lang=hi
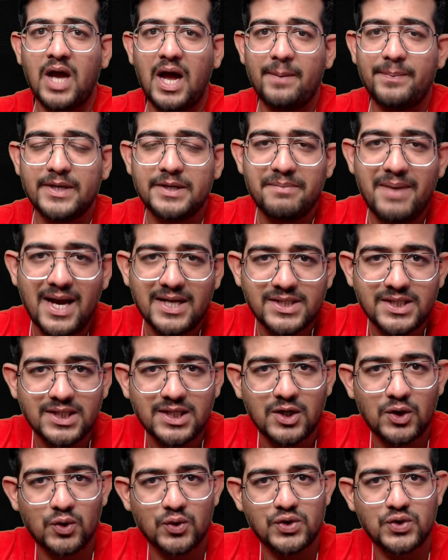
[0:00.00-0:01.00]
आप इमेजिन
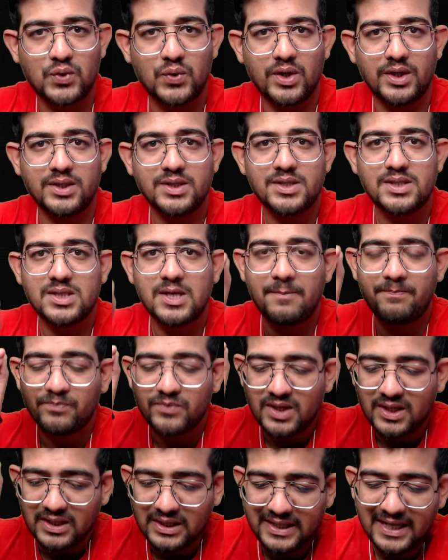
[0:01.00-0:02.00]
करो स्टूडेंट्स
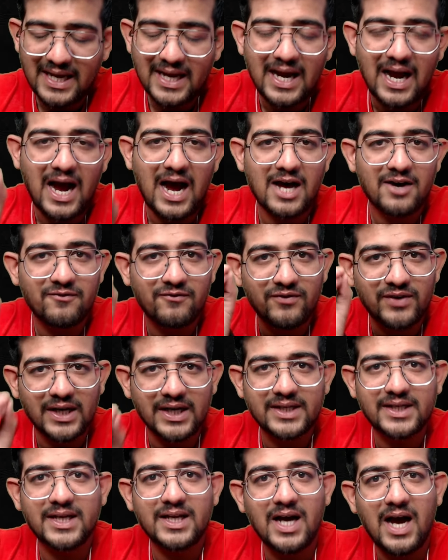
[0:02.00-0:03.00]
दे आर
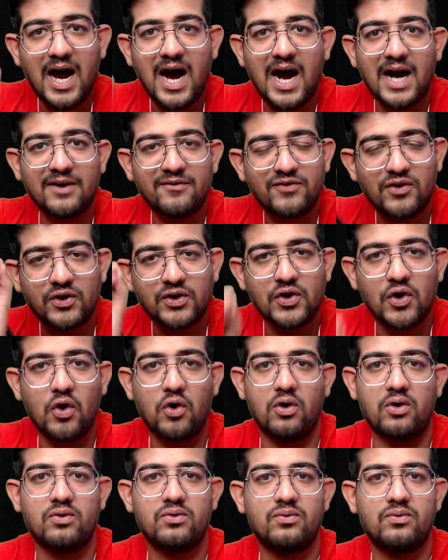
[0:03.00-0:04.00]
वर्किंग हार्ड फॉर योर